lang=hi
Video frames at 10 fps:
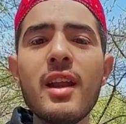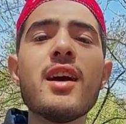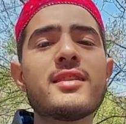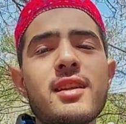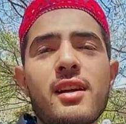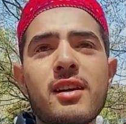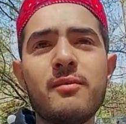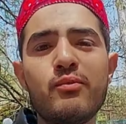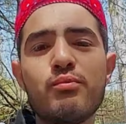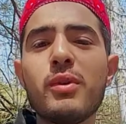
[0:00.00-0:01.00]
लास्ट तक
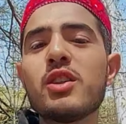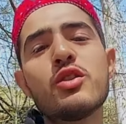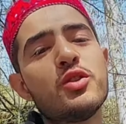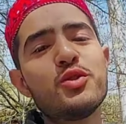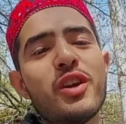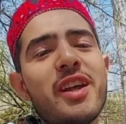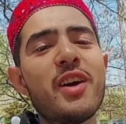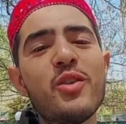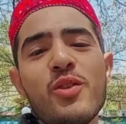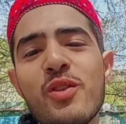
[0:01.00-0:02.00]
बस जुड़े
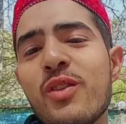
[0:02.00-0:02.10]
रहो